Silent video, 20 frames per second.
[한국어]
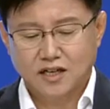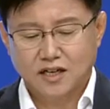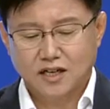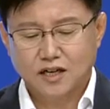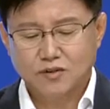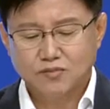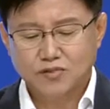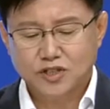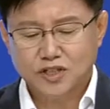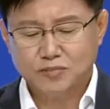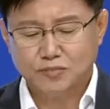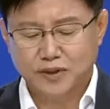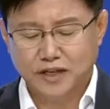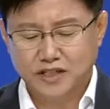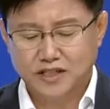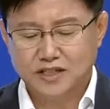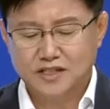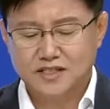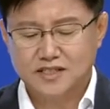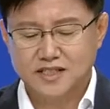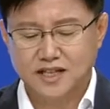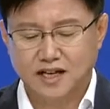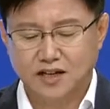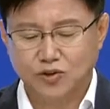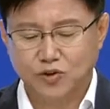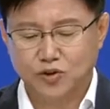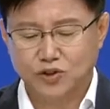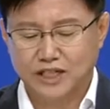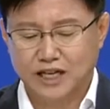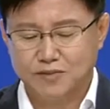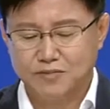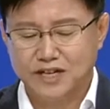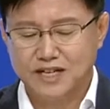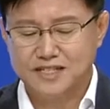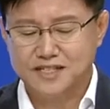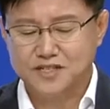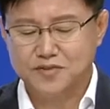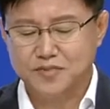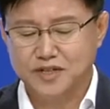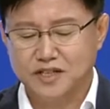허물이 벗겨지지 않고 남아
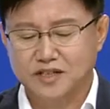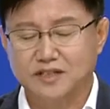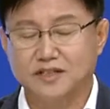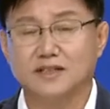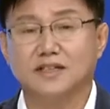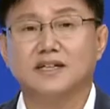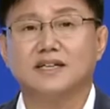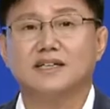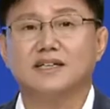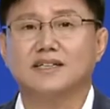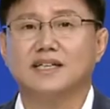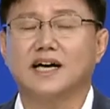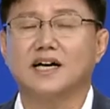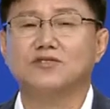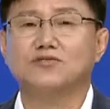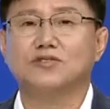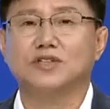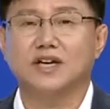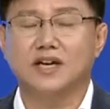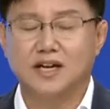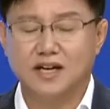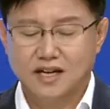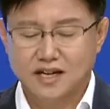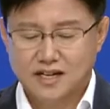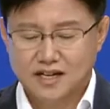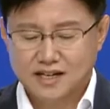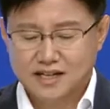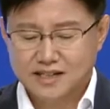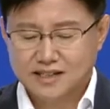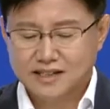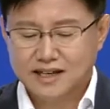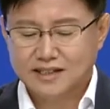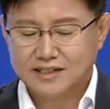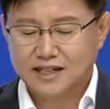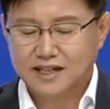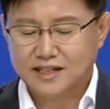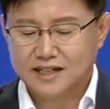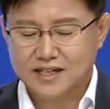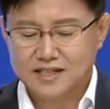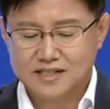있으면 나중에
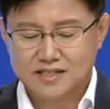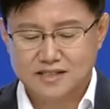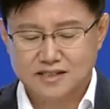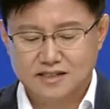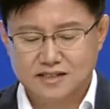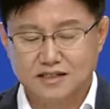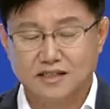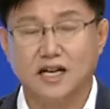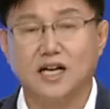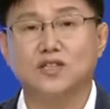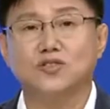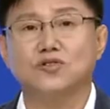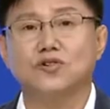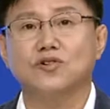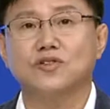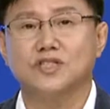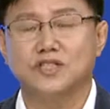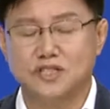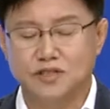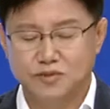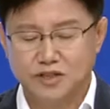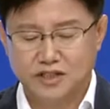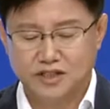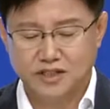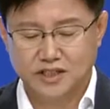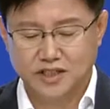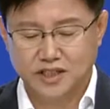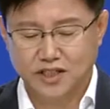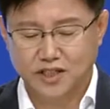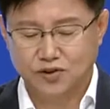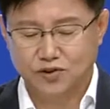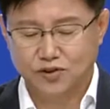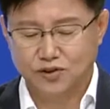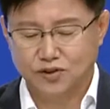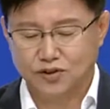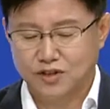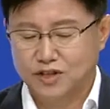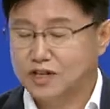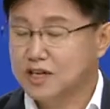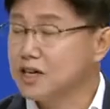딱딱해져서 각종 질병을
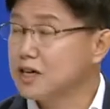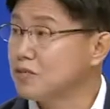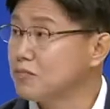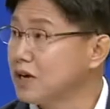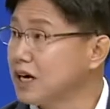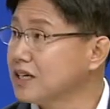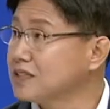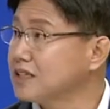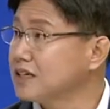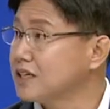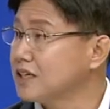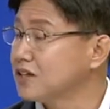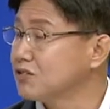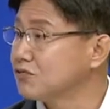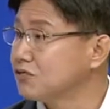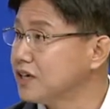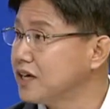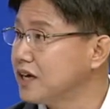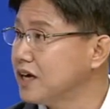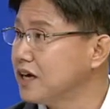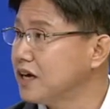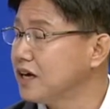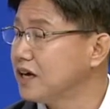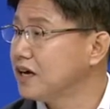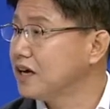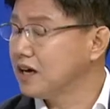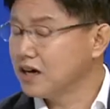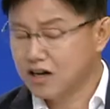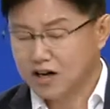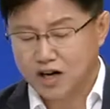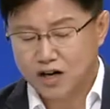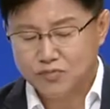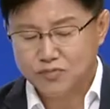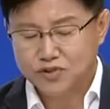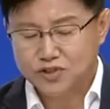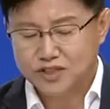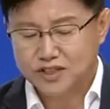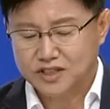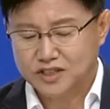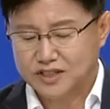일으키고 만약에 눈에
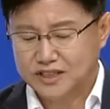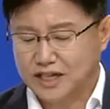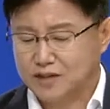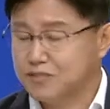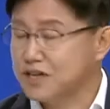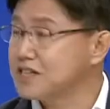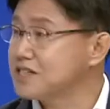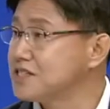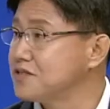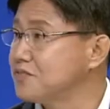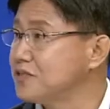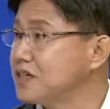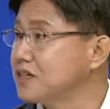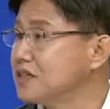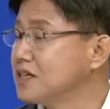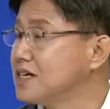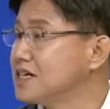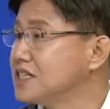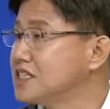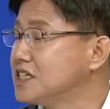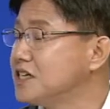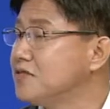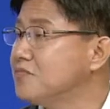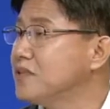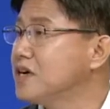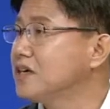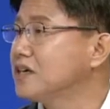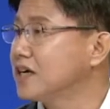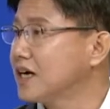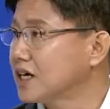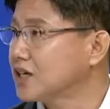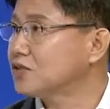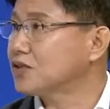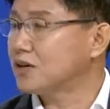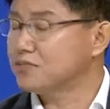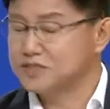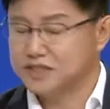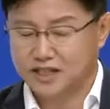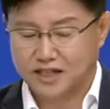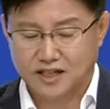허물이 남아 있으면 실명을 하기도
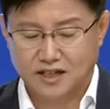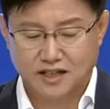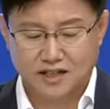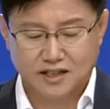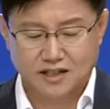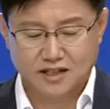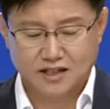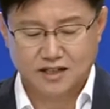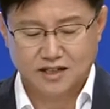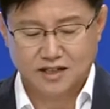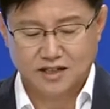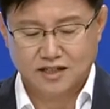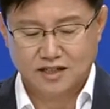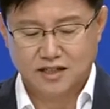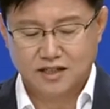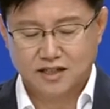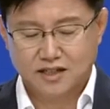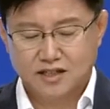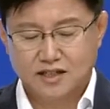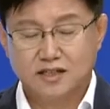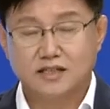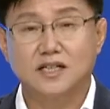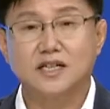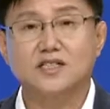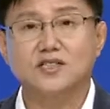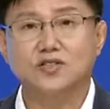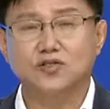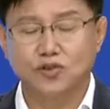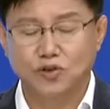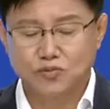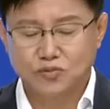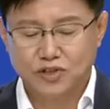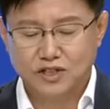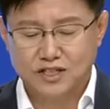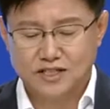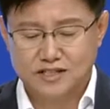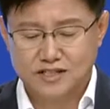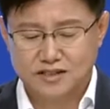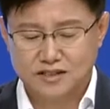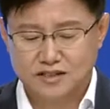합니다. 아, 네. 네. 그래서
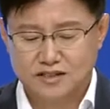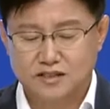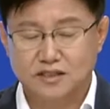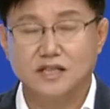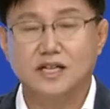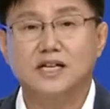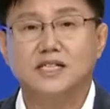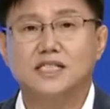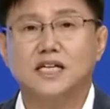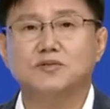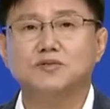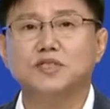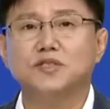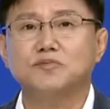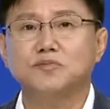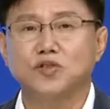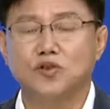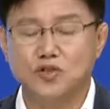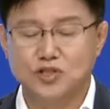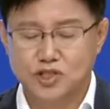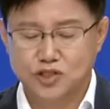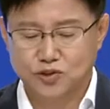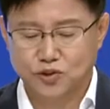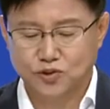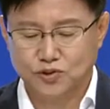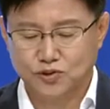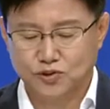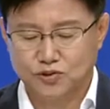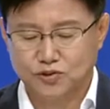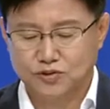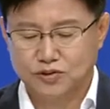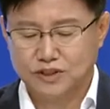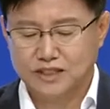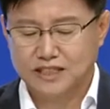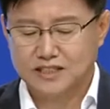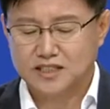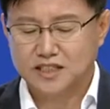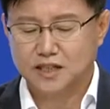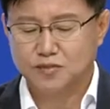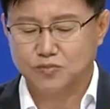동물원에서는 30도씨 정도의
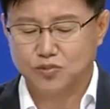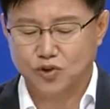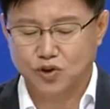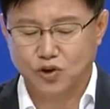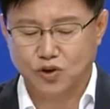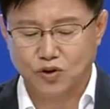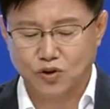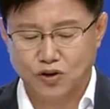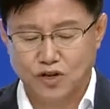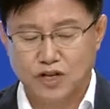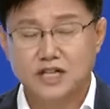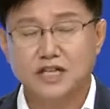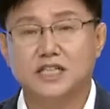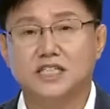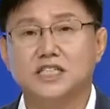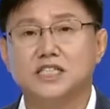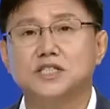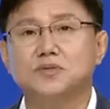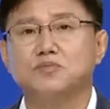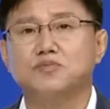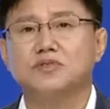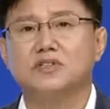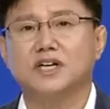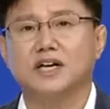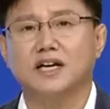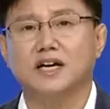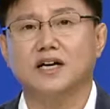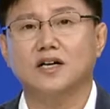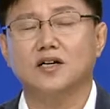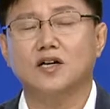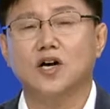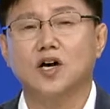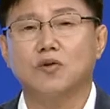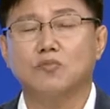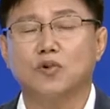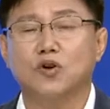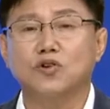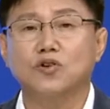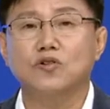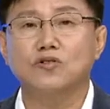따뜻한 물로 20분 가량
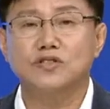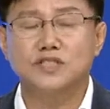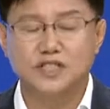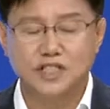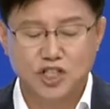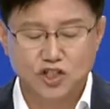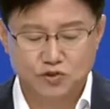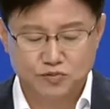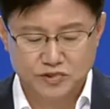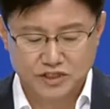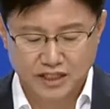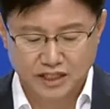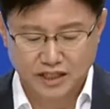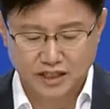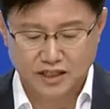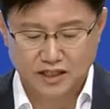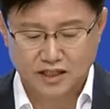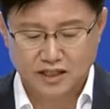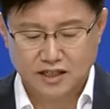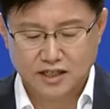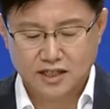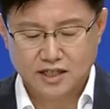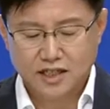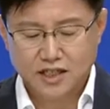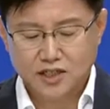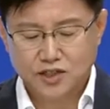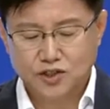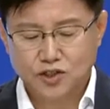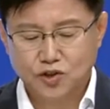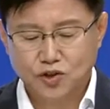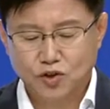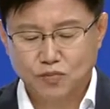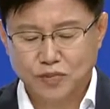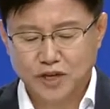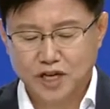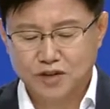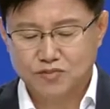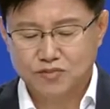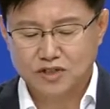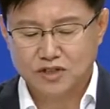목욕을 시켜줍니다. 그리고
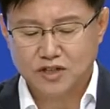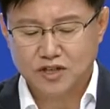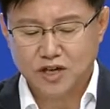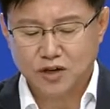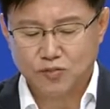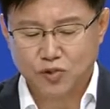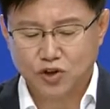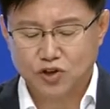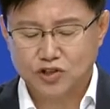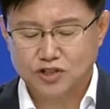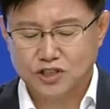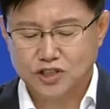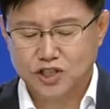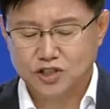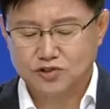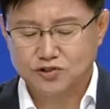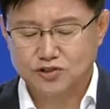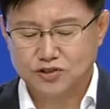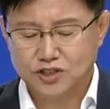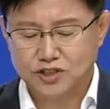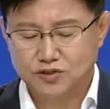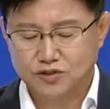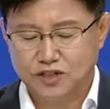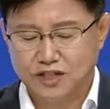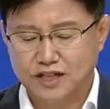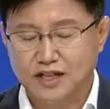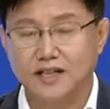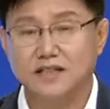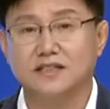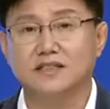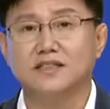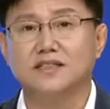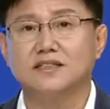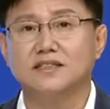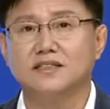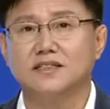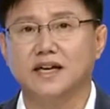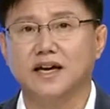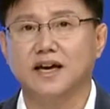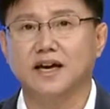뱀을 목욕시켜주는 이유가 하나 더
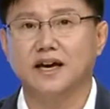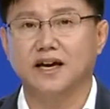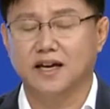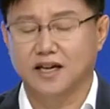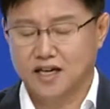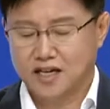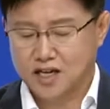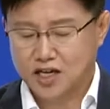있는데